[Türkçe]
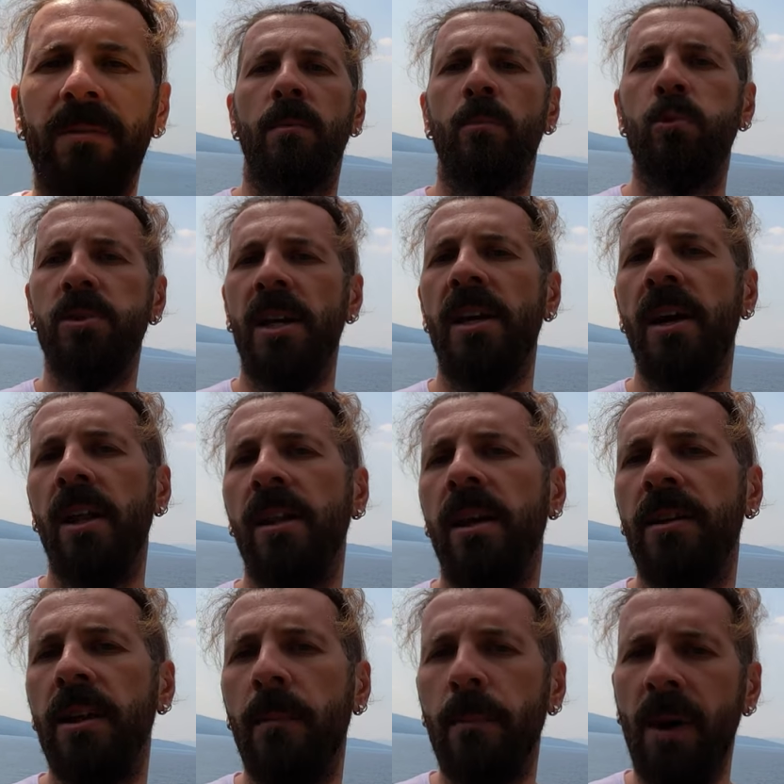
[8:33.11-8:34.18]
Bu
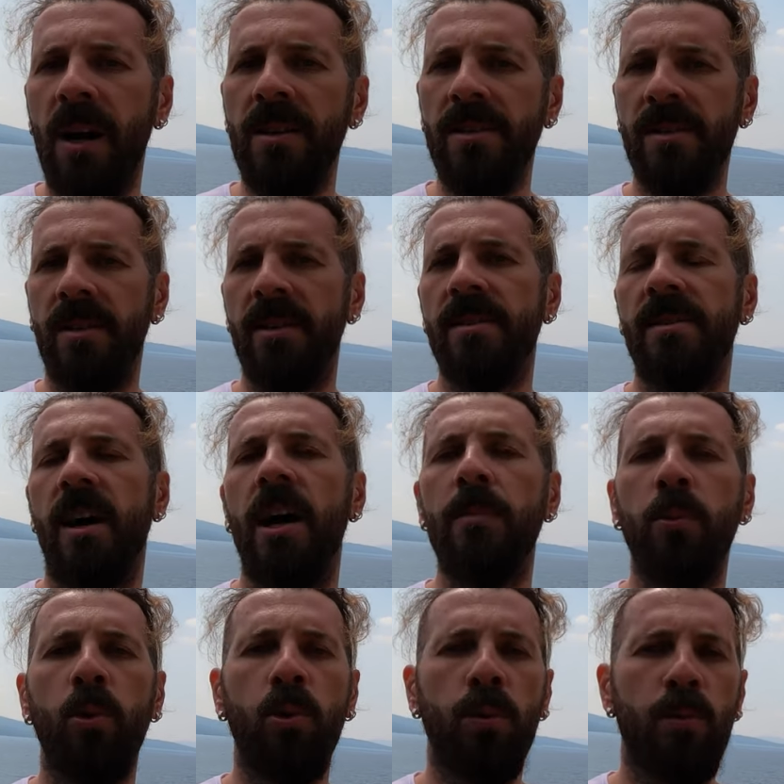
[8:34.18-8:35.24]
seyyahlardan bazıları sahip
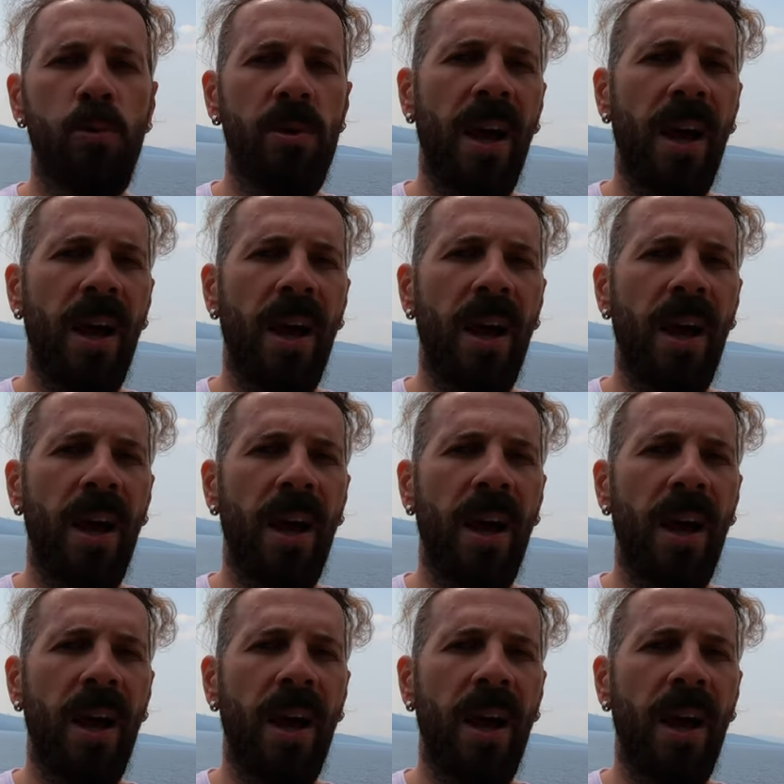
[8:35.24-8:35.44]
olduğumuz